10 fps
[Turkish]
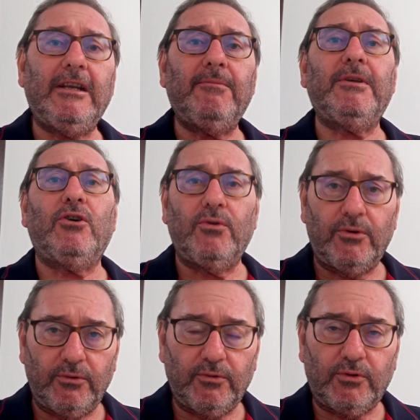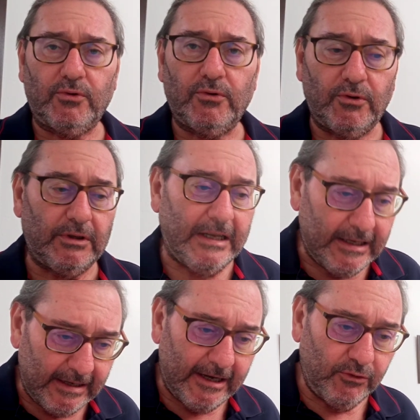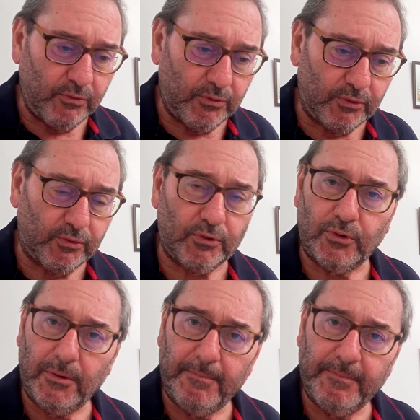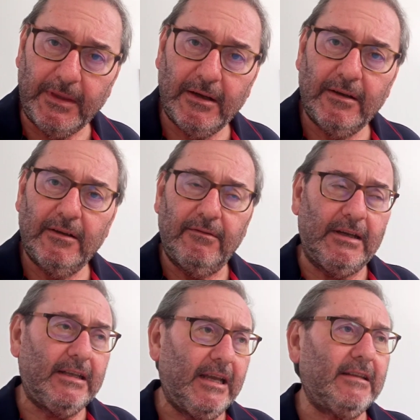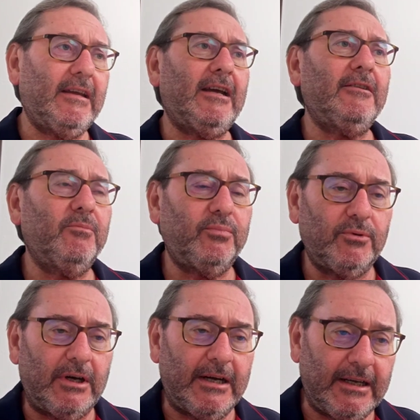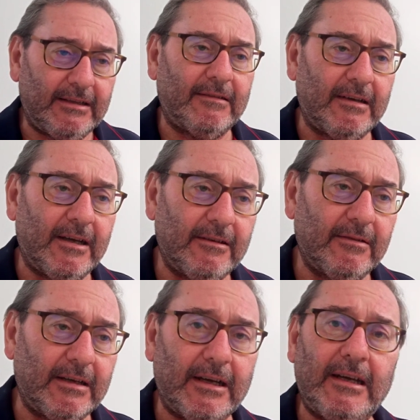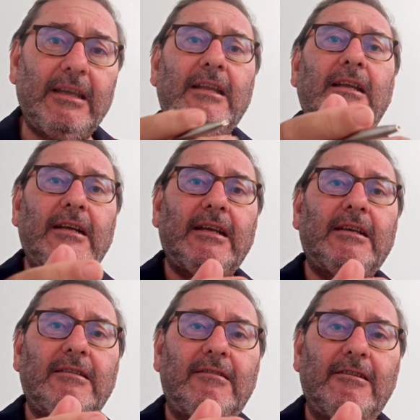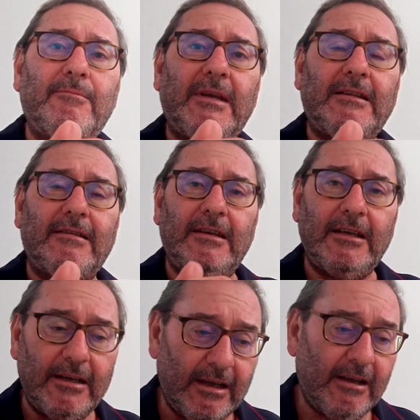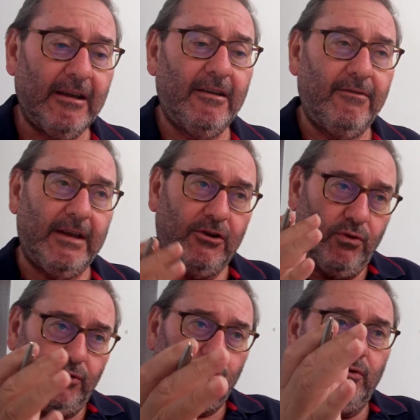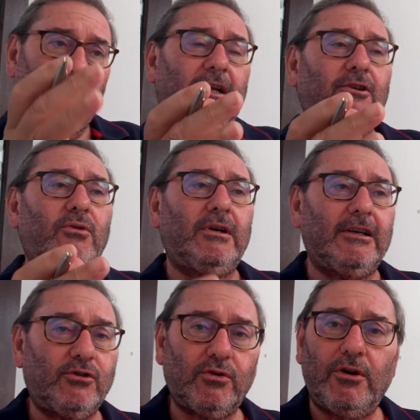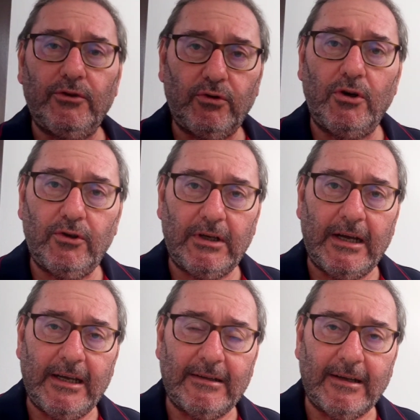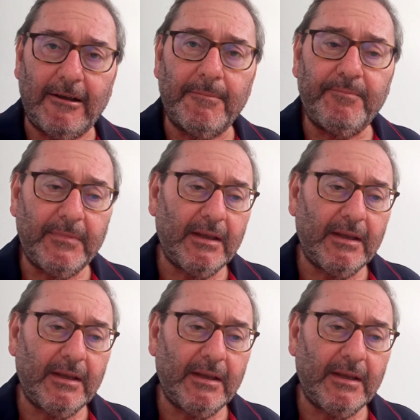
Libya ordusunun neden durduğu ve neden bu hattan daha ileriye gidilmediği ve göz göre göre son dört ayda